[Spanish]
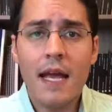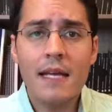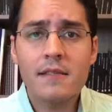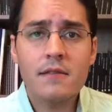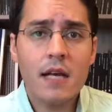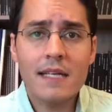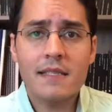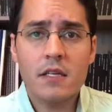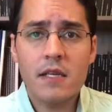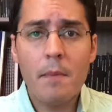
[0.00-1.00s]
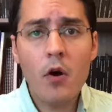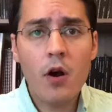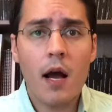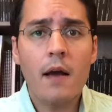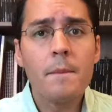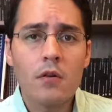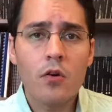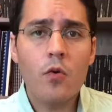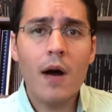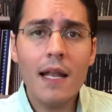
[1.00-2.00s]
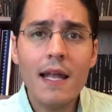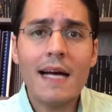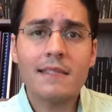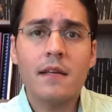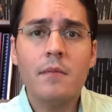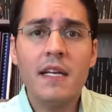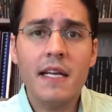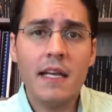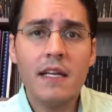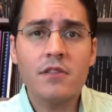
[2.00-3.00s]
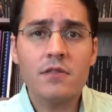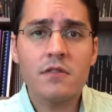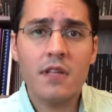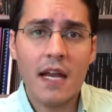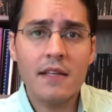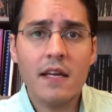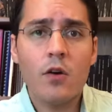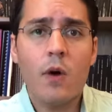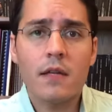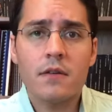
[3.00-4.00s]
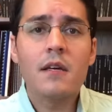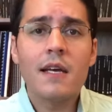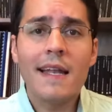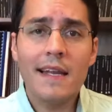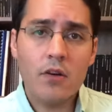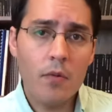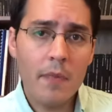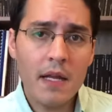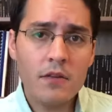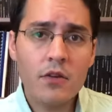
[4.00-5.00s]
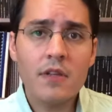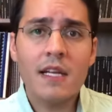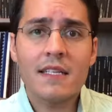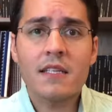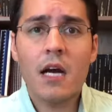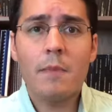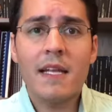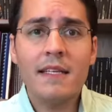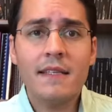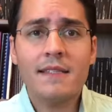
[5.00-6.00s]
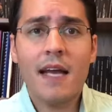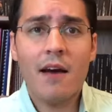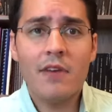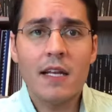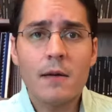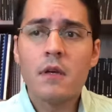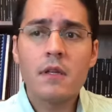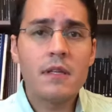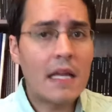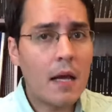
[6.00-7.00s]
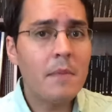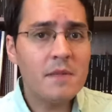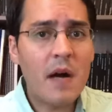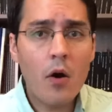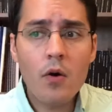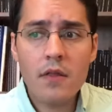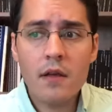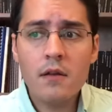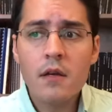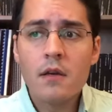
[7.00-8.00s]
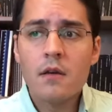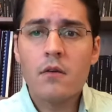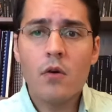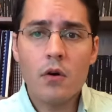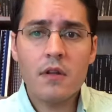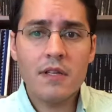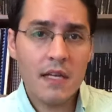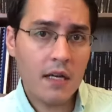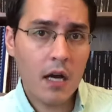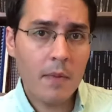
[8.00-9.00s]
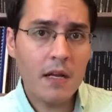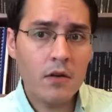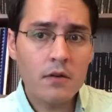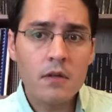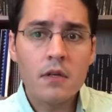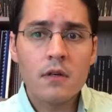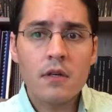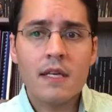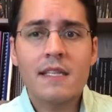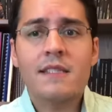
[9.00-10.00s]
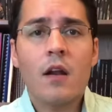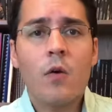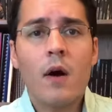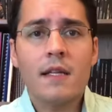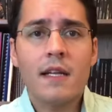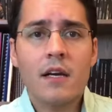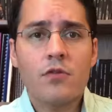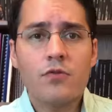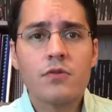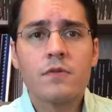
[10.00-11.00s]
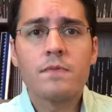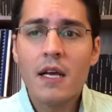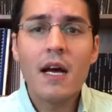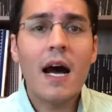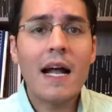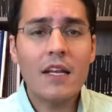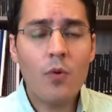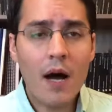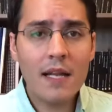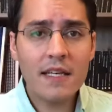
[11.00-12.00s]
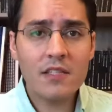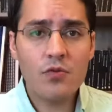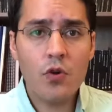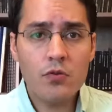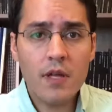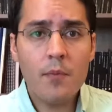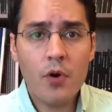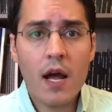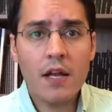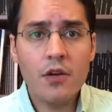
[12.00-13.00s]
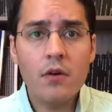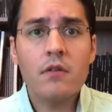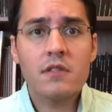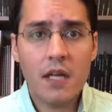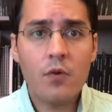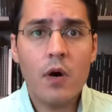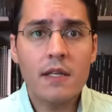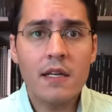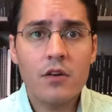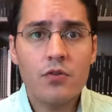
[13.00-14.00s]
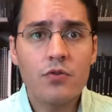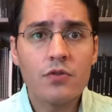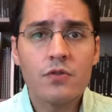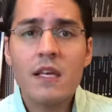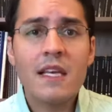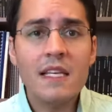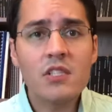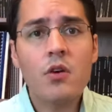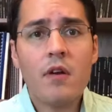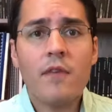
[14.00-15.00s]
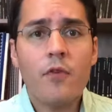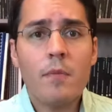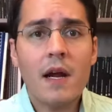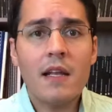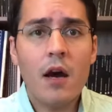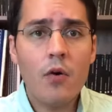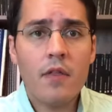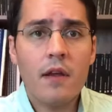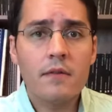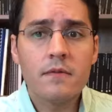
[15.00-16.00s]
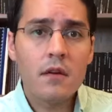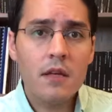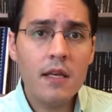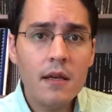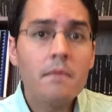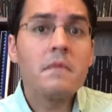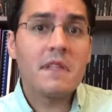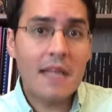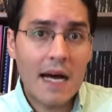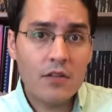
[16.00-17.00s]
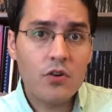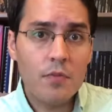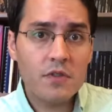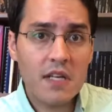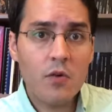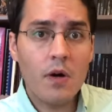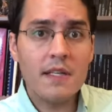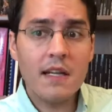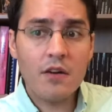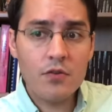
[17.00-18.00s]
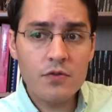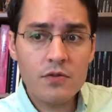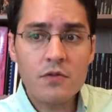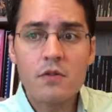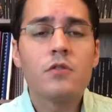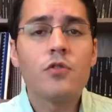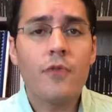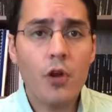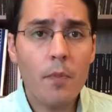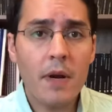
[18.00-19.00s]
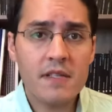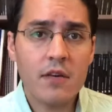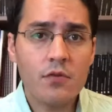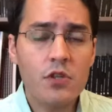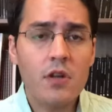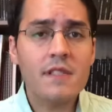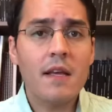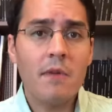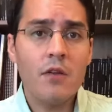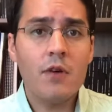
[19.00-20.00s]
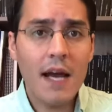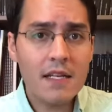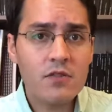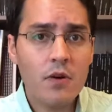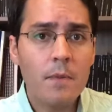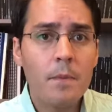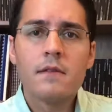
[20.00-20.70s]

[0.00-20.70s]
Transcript: es hacerse monja, lo cual hace en 1534, en el convento de las Carmelitas de Ávila, de la misma orden, Orden del Carmelo, que San Juan de la Cruz. Al igual que su contemporáneo, San Juan de la Cruz, quiso reformar la orden y, tal como San Juan de la Cruz, sufrió persecuciones debido a esto.